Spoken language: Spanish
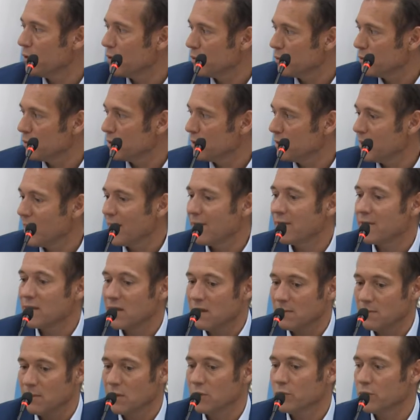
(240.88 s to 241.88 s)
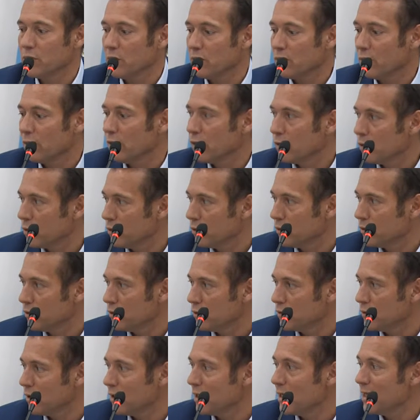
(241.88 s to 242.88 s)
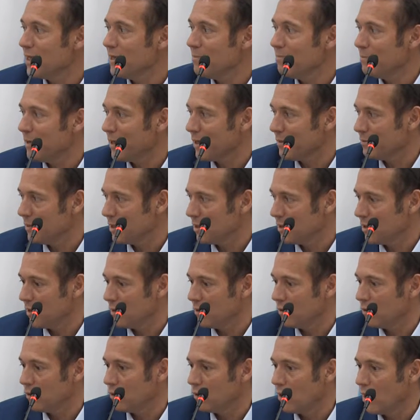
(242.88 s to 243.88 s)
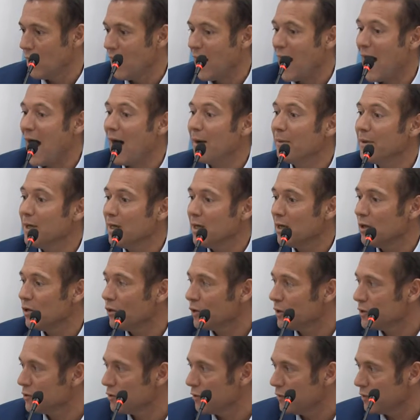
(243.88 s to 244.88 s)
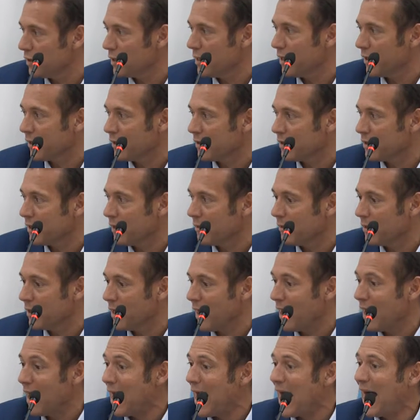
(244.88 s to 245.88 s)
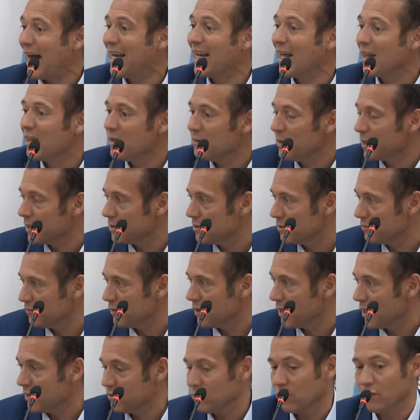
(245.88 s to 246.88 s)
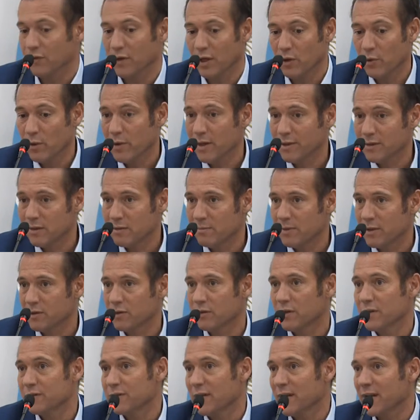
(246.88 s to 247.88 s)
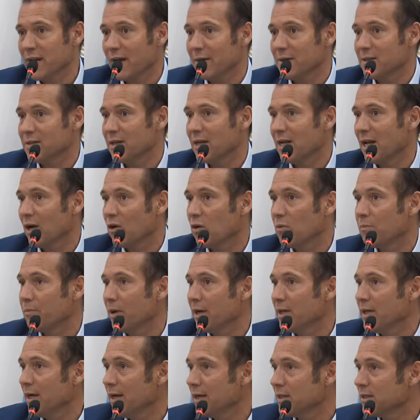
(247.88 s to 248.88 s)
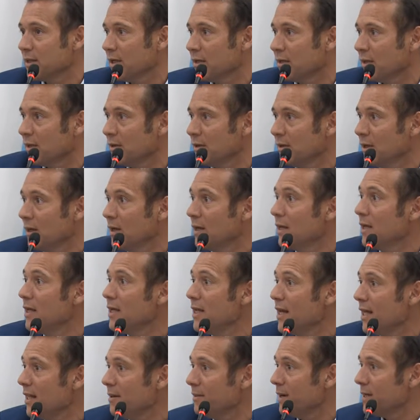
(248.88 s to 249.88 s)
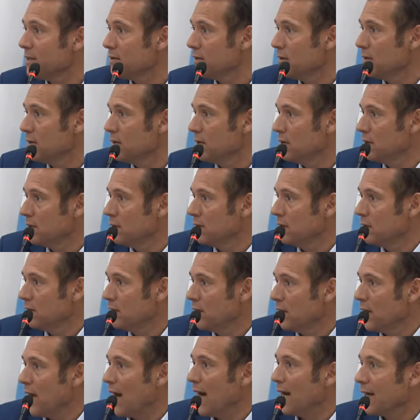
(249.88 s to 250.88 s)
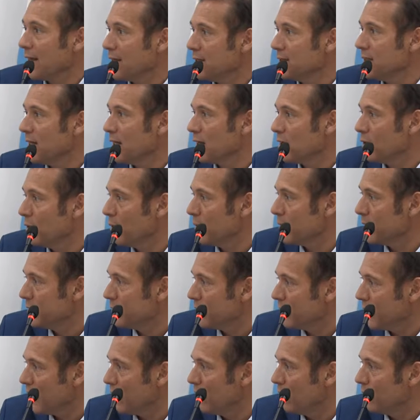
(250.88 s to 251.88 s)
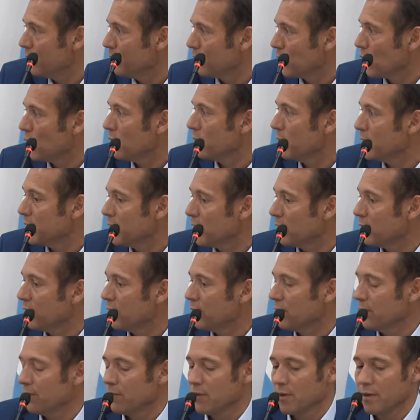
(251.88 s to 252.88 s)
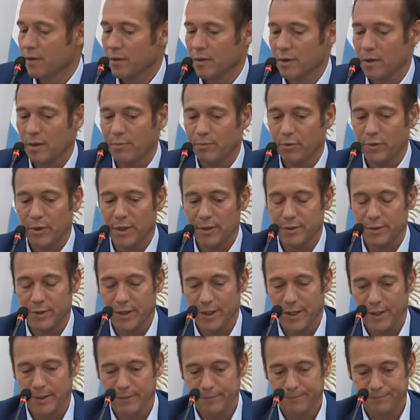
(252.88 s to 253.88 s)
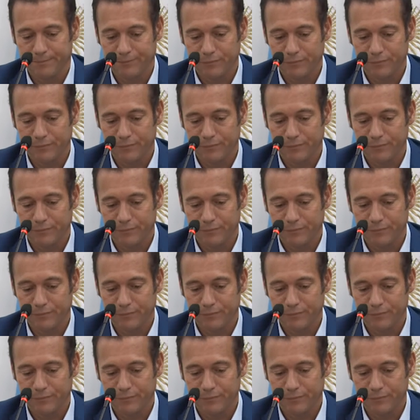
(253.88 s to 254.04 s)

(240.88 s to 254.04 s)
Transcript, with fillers: productividad, disminuyendo los costos y permitiendo abrir el horizonte en la rentabilidad a la diversificación de nuevas inversiones en cabeza de las compañías que ya estén y además aquellas que no habían llegado, como está Statoil, que puedan llegar.